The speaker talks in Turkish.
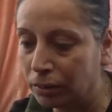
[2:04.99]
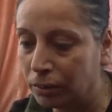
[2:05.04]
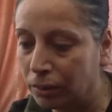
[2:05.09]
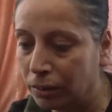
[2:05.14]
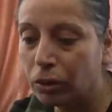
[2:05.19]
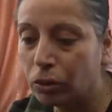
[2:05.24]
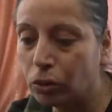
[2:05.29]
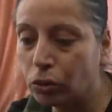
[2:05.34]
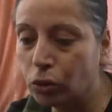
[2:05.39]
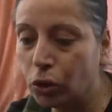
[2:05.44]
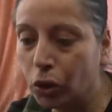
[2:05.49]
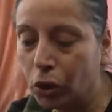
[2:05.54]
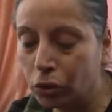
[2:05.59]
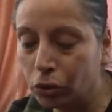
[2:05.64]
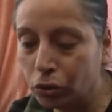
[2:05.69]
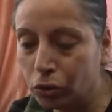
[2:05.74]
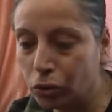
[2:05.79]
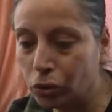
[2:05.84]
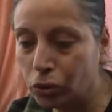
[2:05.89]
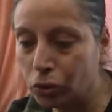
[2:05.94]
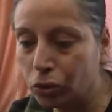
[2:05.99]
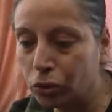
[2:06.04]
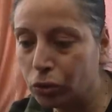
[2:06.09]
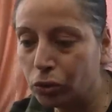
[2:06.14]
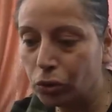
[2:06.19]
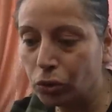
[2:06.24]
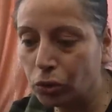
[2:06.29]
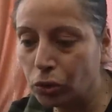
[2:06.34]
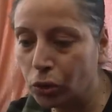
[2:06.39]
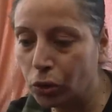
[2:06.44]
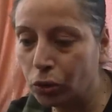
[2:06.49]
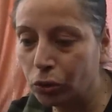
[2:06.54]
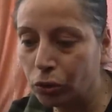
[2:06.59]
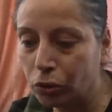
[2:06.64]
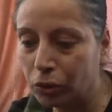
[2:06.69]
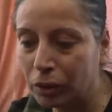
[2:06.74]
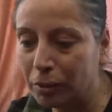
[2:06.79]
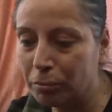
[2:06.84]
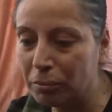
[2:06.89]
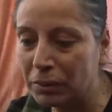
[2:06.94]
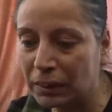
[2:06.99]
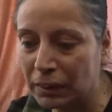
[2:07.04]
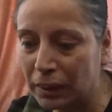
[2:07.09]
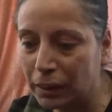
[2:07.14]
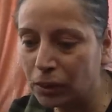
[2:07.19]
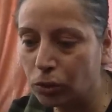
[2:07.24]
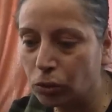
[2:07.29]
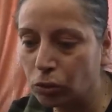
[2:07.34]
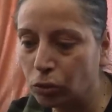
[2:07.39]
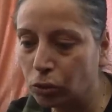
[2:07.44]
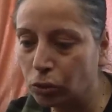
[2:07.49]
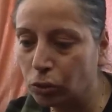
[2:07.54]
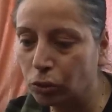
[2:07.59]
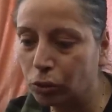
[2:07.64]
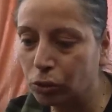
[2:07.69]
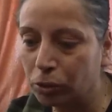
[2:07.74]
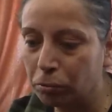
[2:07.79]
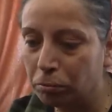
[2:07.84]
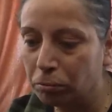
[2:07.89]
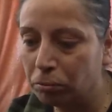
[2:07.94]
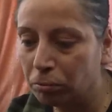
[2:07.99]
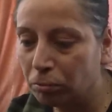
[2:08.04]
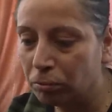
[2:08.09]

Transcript: Evet. Dördüncü günün sonunda bir ses duydum.